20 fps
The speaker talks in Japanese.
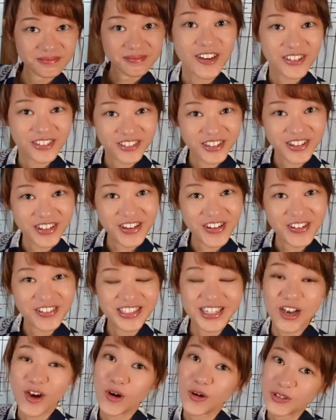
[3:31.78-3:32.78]
このよう
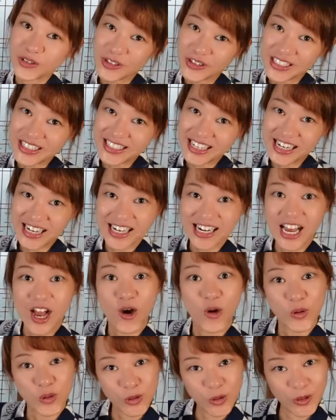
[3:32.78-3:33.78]
に踊りなが
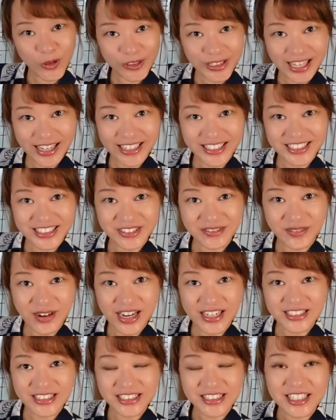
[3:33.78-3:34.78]
ら音を鳴らし
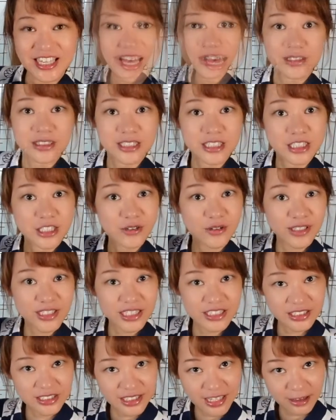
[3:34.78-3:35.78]
ます実は
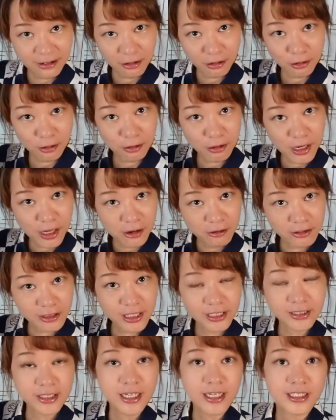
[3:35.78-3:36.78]
ですねこれを
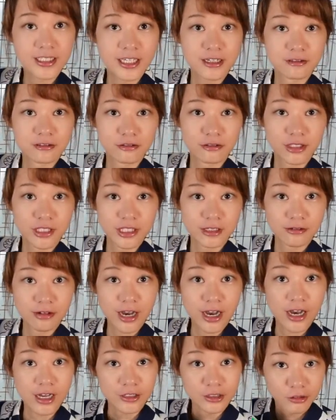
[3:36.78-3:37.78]
叩いてる時
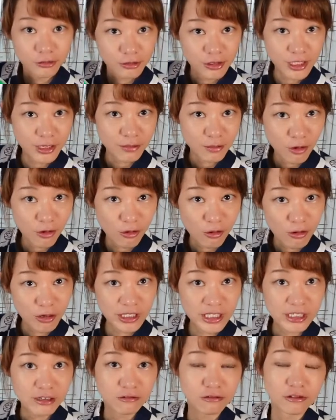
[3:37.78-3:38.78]
はとても大
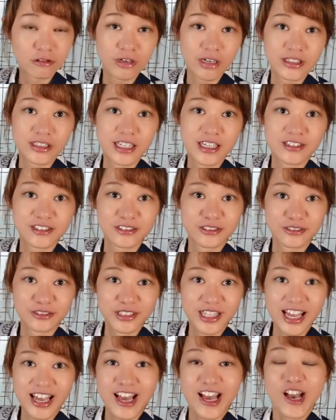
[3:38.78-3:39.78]
きな音が出るの
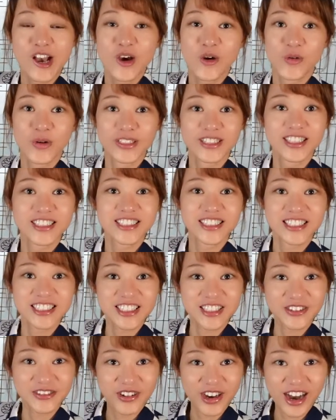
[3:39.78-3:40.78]
で私
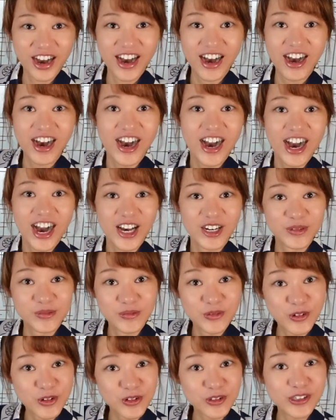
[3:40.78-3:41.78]
にはあの
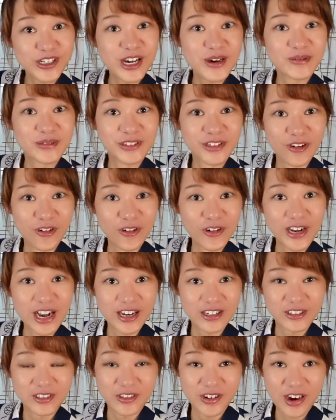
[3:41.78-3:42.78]
プログラムの音
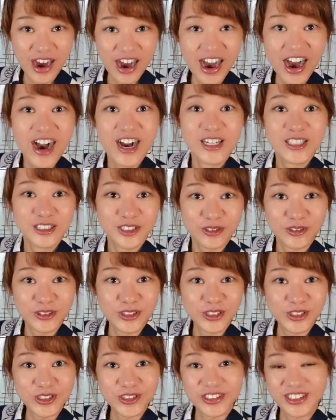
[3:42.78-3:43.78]
楽はその
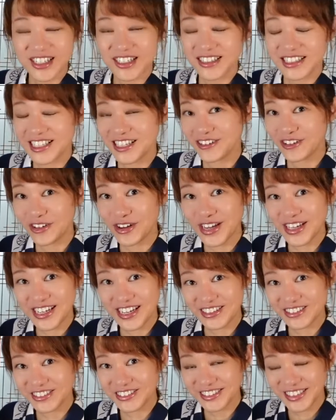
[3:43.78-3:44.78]
瞬間聞こえ
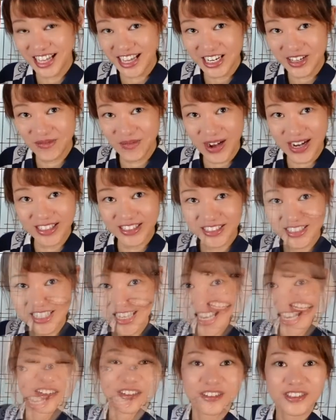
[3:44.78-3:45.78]
なくなります
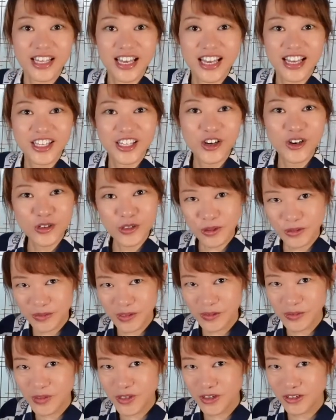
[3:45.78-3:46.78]
なのでよく
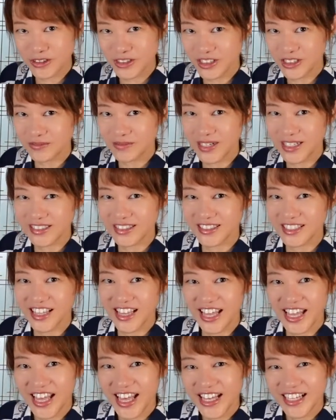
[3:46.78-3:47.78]
耳を澄まし
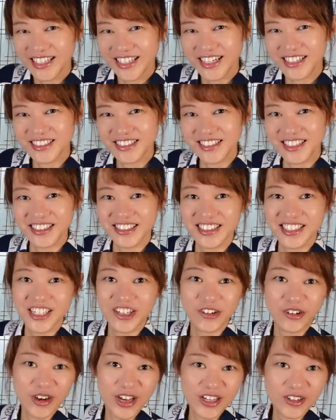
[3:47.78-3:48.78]
てかすかに聞
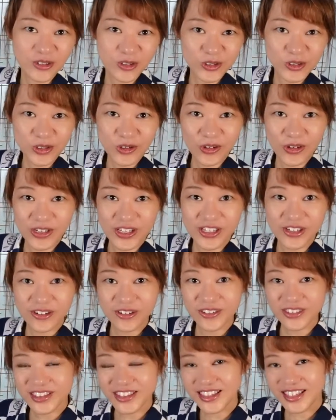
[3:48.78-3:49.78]
こえる音を
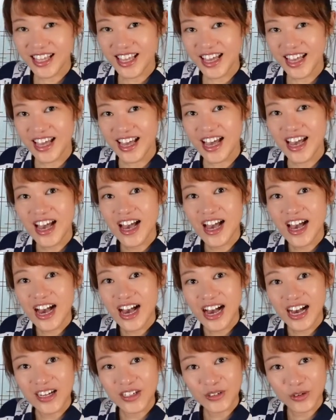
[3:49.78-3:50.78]
拾って
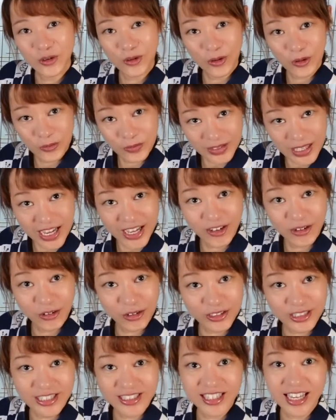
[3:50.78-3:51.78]
あの太鼓を
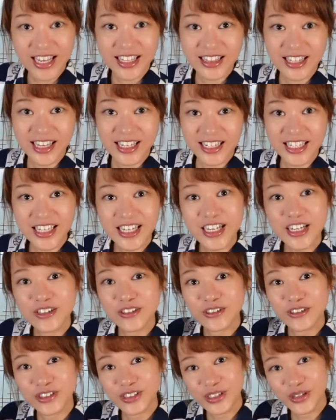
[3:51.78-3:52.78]
叩いたり
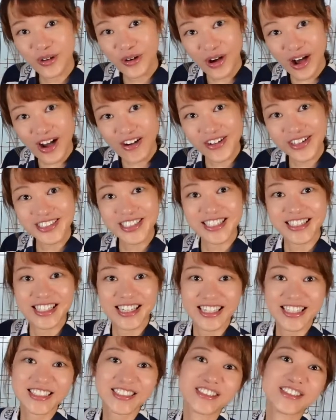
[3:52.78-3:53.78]
振りを合わせ
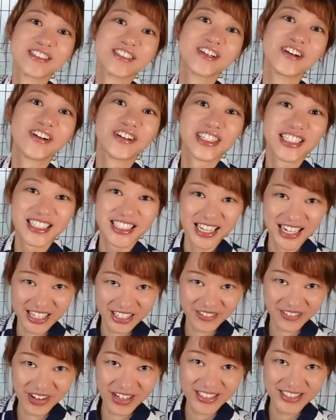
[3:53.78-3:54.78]
たりするようにな
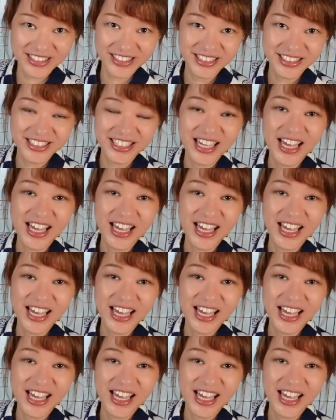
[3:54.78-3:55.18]
ります